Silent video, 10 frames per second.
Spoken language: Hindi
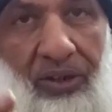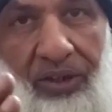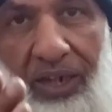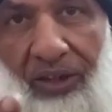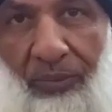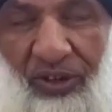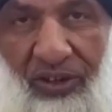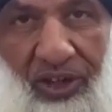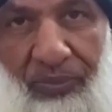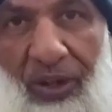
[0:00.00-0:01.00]
किस तरह
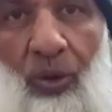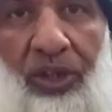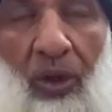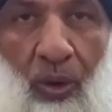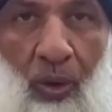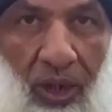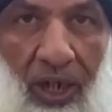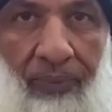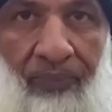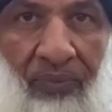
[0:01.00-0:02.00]
डिसिप्लिन होता है उन लोगों का